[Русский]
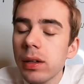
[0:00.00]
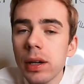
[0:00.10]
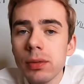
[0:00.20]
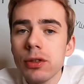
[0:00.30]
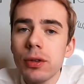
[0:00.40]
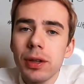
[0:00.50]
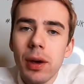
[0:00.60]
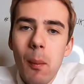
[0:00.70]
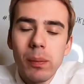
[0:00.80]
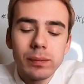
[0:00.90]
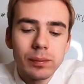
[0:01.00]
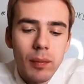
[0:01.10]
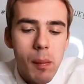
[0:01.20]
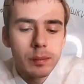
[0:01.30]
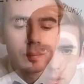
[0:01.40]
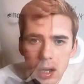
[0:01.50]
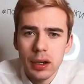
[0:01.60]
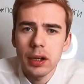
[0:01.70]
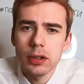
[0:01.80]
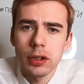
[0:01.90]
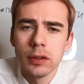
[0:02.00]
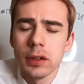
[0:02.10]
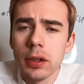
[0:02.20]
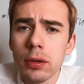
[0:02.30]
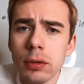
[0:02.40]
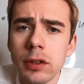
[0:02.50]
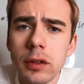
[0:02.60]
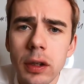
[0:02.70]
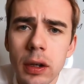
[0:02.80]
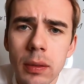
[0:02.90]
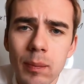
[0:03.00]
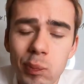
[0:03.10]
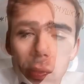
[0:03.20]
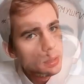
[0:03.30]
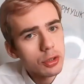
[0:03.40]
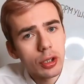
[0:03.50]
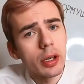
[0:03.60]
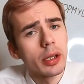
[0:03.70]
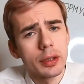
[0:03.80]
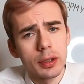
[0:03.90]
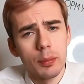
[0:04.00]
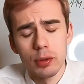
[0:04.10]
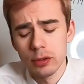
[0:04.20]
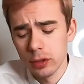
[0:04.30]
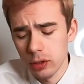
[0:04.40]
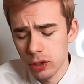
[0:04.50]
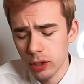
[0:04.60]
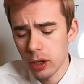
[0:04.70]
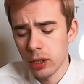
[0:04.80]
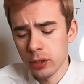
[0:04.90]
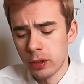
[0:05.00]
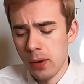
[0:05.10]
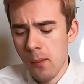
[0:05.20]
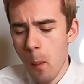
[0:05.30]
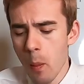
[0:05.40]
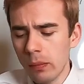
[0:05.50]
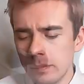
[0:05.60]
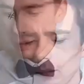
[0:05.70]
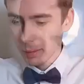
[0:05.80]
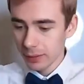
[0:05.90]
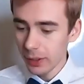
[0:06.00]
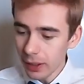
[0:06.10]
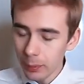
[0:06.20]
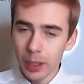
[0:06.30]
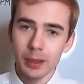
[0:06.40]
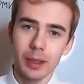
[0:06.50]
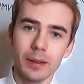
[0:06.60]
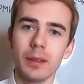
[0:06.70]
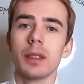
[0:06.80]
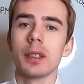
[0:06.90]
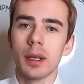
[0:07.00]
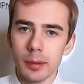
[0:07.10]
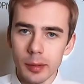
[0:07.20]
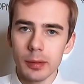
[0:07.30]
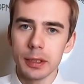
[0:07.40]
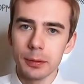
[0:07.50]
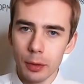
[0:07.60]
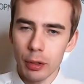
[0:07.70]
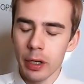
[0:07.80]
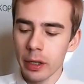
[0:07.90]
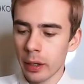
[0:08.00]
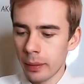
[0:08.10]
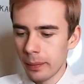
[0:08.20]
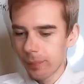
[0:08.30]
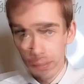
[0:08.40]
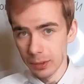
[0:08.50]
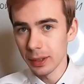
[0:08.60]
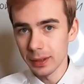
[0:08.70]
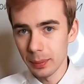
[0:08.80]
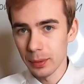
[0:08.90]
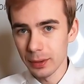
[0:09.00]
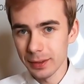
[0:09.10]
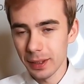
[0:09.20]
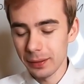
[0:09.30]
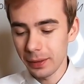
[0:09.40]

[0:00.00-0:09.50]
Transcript: -м. Я в шоке. Орешки захрустели. Шоколадка просто шикарная. Три банки зернового творога. А вот это просто